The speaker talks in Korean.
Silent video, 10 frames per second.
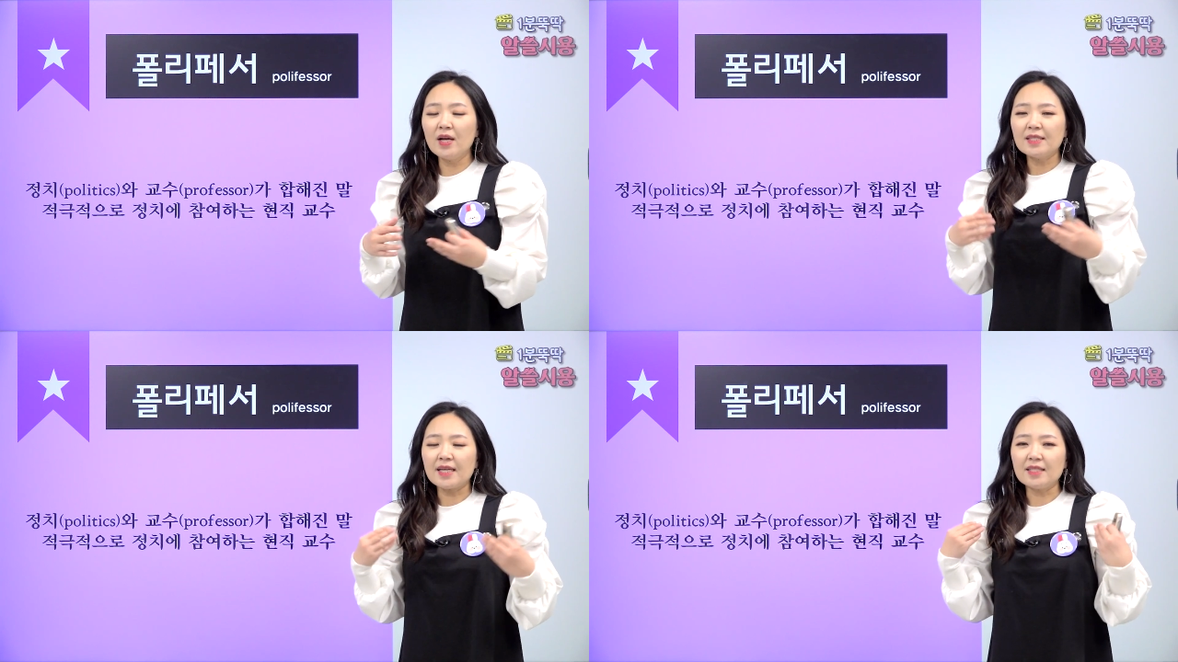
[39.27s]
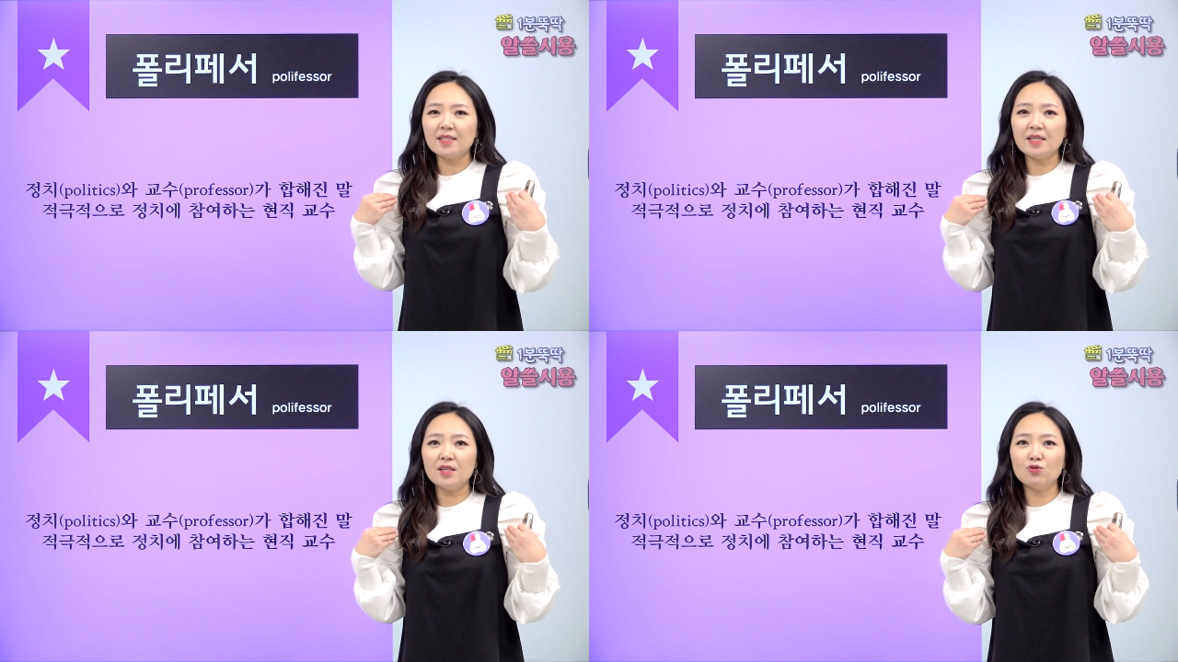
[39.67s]

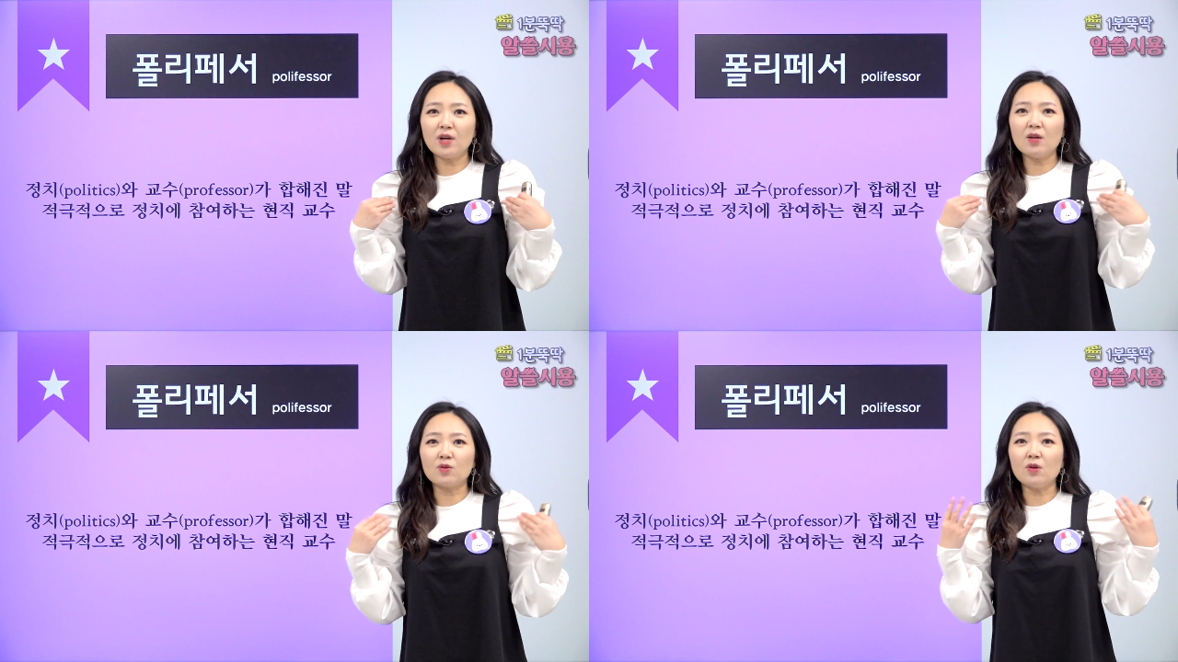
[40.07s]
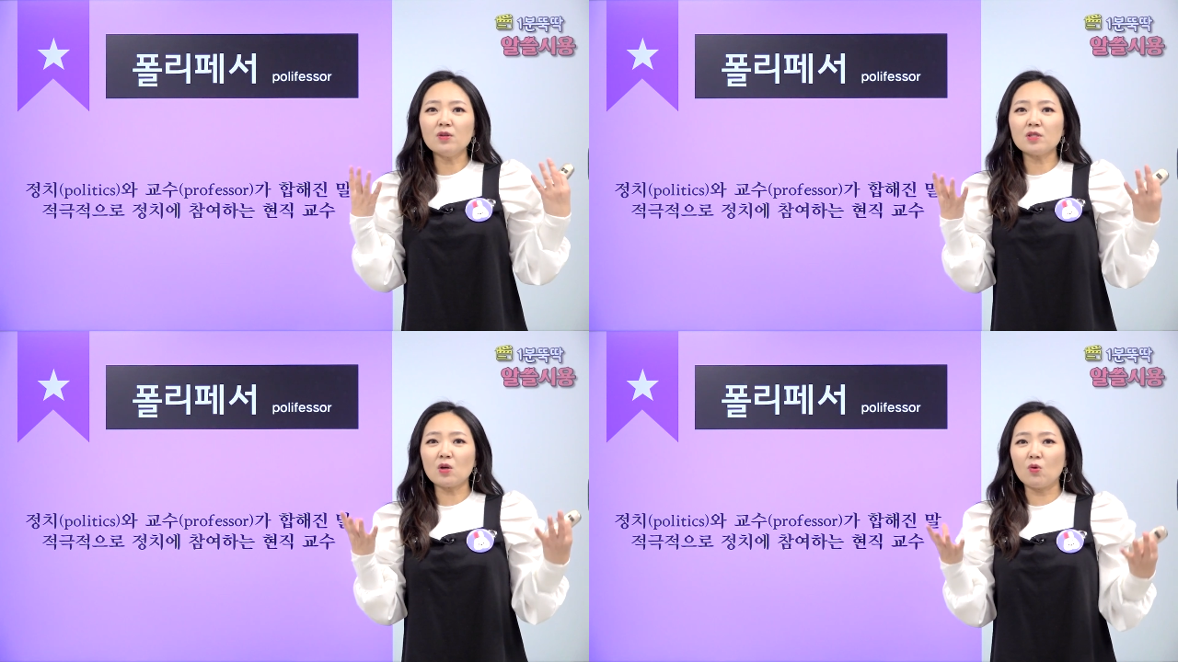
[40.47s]
자신이 이룩한
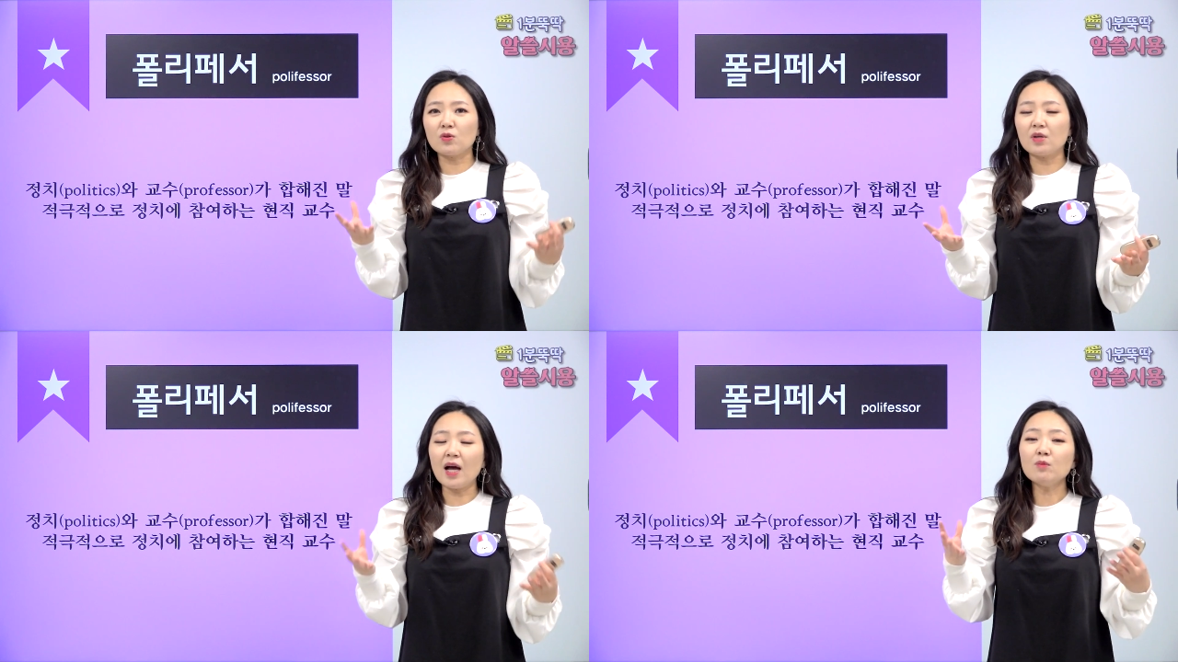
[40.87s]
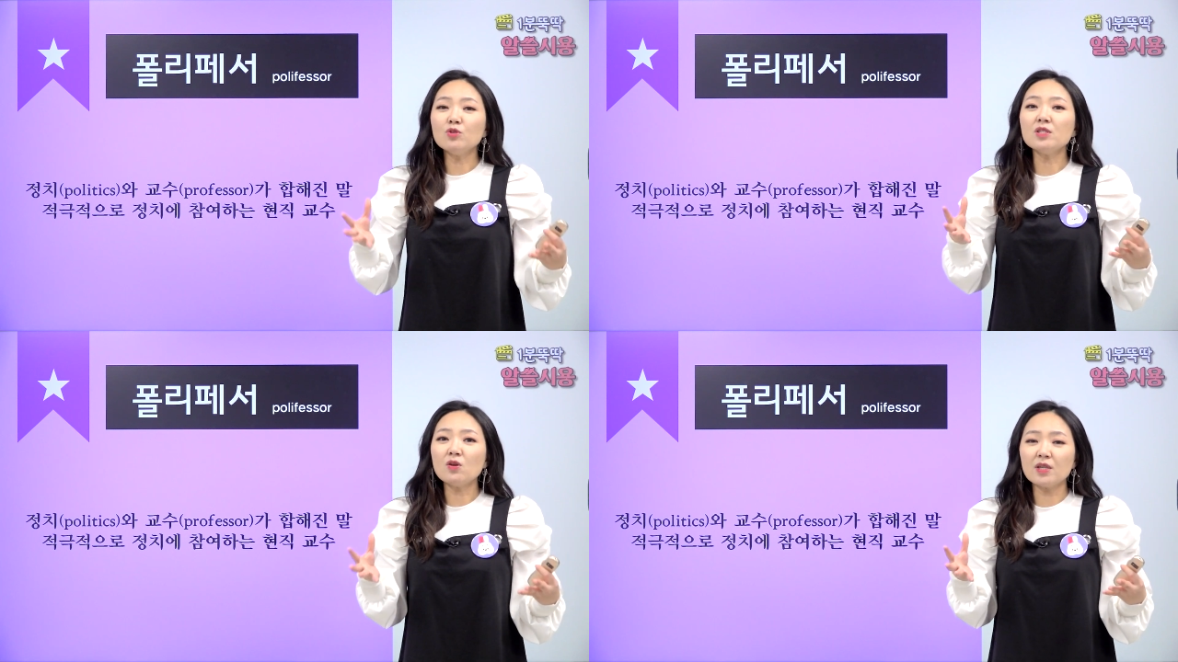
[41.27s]
어떤 정,
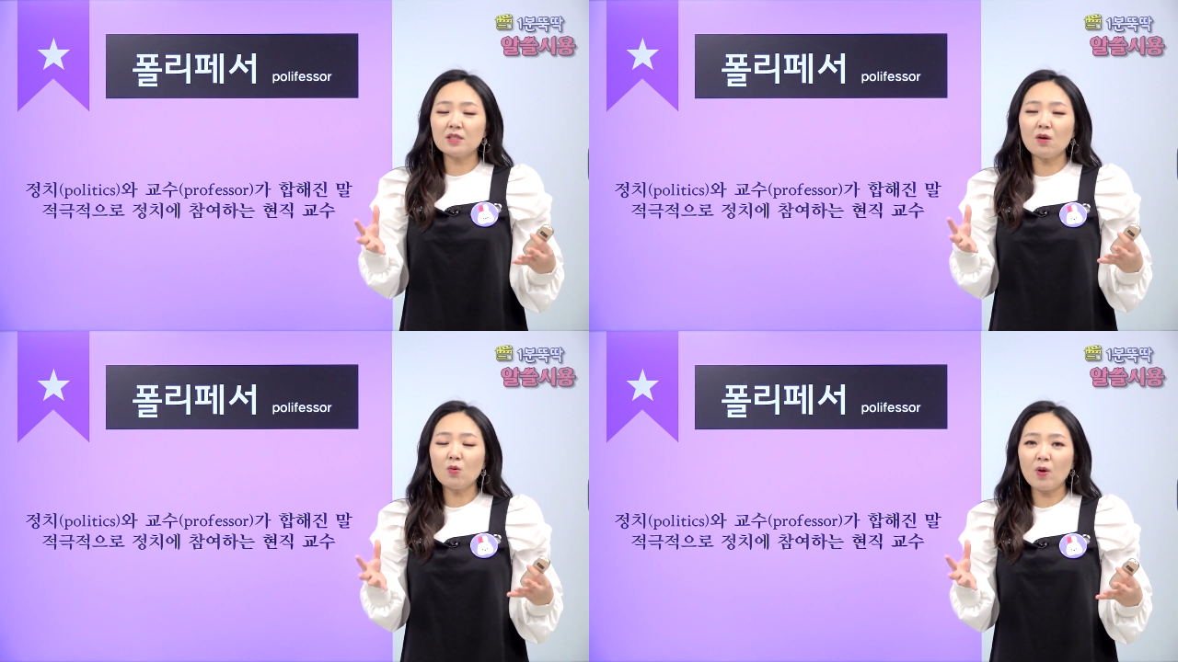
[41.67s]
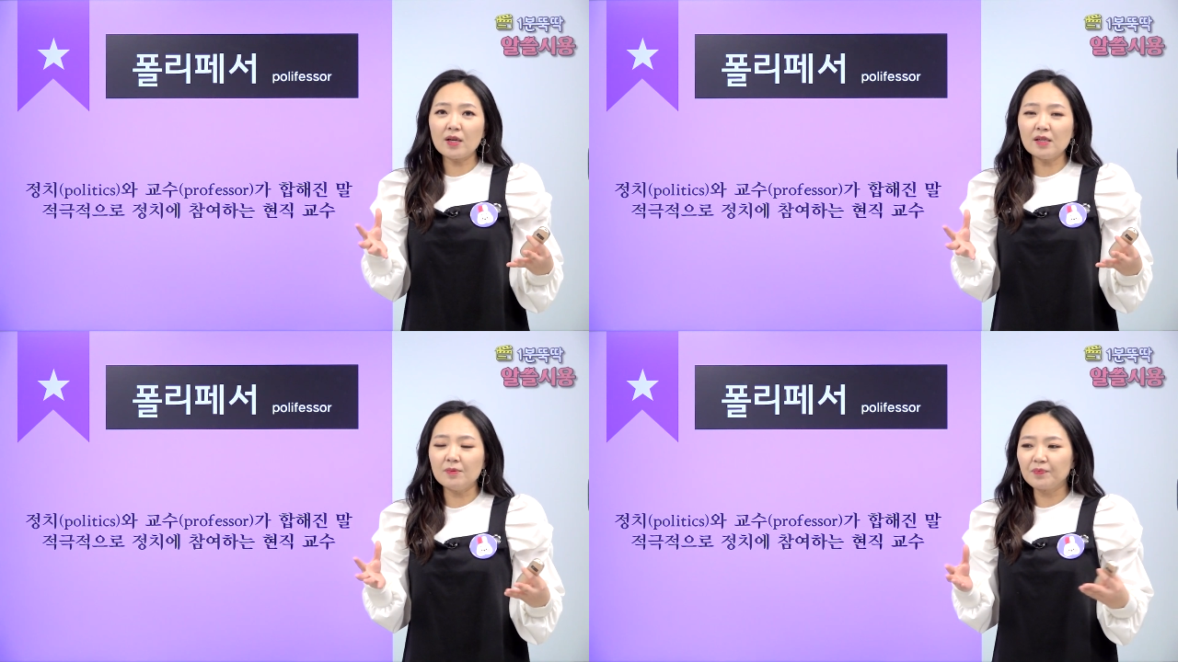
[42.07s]
학문적인
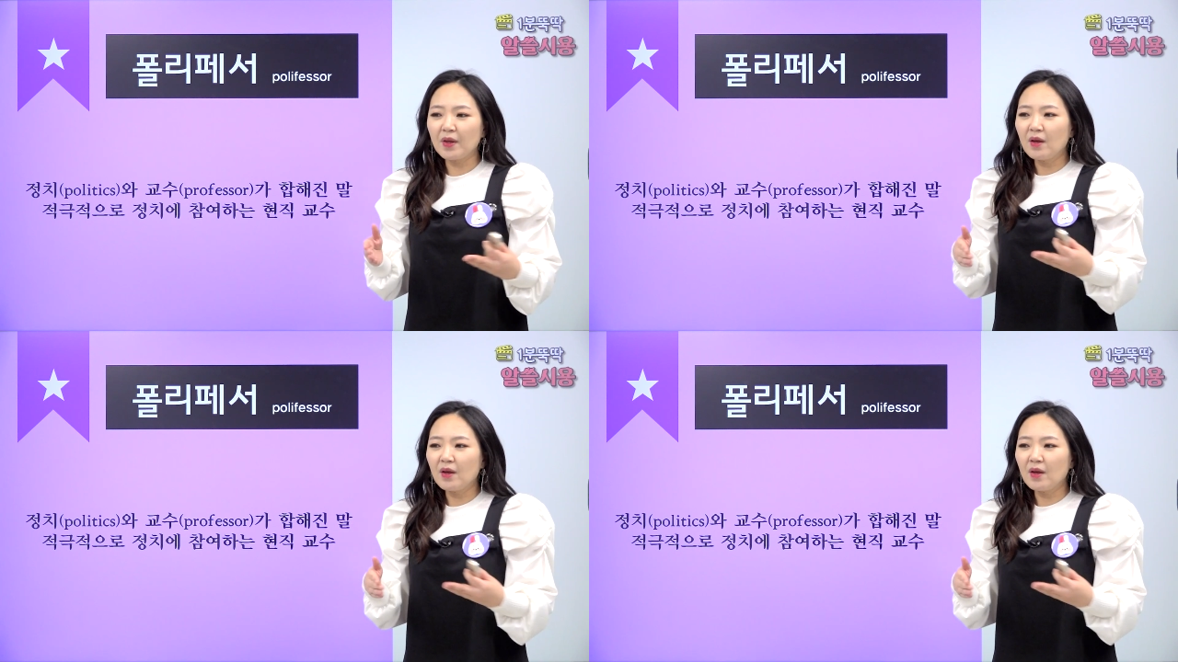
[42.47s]
성과를